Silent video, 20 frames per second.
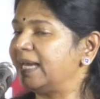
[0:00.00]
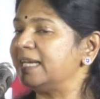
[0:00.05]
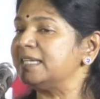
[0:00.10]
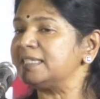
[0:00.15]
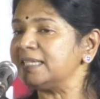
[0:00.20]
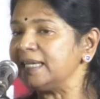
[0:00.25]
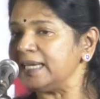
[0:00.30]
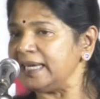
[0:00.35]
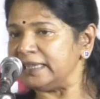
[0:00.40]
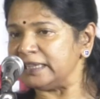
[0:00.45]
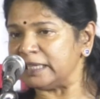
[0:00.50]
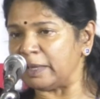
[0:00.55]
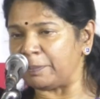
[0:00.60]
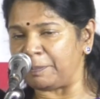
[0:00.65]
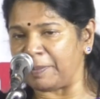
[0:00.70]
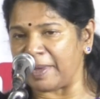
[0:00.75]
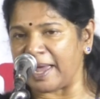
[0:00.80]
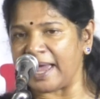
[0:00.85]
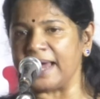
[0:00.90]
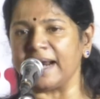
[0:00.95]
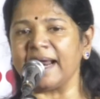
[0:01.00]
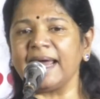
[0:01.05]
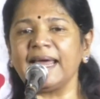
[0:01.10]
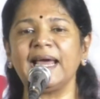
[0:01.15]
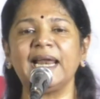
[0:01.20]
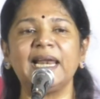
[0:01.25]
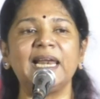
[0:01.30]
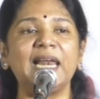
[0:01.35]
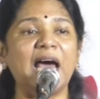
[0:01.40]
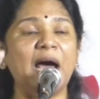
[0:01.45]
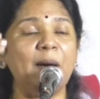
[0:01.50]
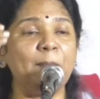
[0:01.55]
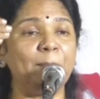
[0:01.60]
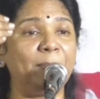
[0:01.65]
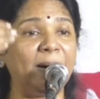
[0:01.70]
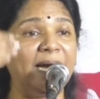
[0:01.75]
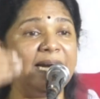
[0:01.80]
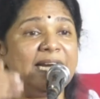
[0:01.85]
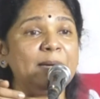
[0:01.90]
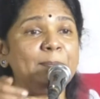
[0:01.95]
என்று இந்த பேரையெல்லாம்
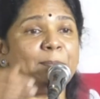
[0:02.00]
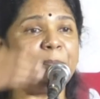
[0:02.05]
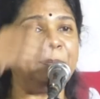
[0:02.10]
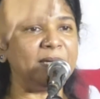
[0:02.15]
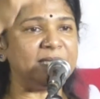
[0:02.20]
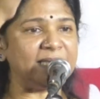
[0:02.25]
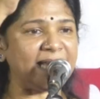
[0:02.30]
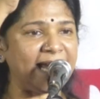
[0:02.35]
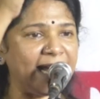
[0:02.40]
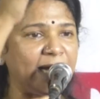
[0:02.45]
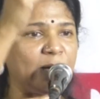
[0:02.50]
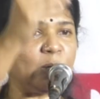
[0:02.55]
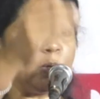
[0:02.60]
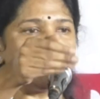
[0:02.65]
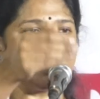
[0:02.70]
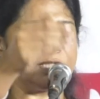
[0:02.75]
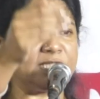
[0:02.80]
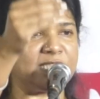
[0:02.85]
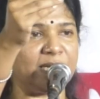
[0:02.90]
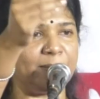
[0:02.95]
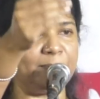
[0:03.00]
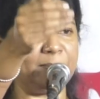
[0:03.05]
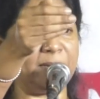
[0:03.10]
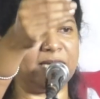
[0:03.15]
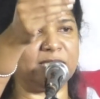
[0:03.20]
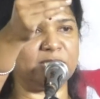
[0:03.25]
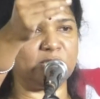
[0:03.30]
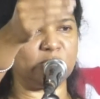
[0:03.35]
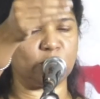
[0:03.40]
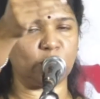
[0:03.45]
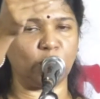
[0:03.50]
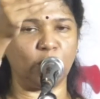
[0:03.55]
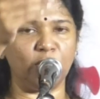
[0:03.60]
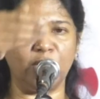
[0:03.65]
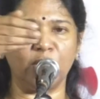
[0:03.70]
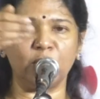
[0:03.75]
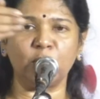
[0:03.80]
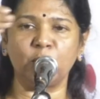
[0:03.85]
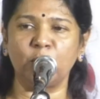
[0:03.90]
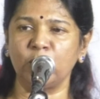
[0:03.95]
படிப்பதே குற்றம் என்று
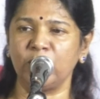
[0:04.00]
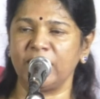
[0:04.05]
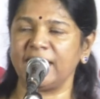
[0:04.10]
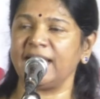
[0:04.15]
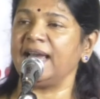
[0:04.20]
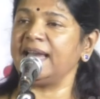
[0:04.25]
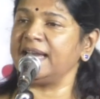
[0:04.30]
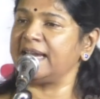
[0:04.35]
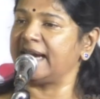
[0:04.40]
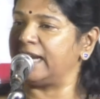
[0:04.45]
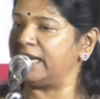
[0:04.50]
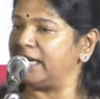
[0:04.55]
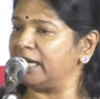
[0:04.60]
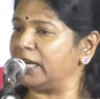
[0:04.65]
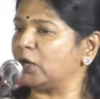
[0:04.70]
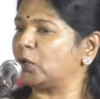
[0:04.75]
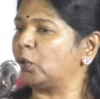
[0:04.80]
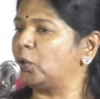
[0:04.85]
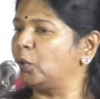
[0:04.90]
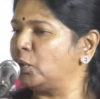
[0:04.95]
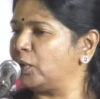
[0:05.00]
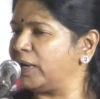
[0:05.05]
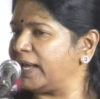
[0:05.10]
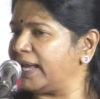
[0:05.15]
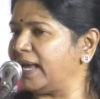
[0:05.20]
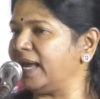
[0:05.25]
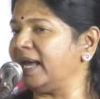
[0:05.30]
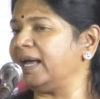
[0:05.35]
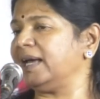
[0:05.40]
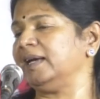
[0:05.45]
சொல்லக்கூடிய எண்ணக்கூடிய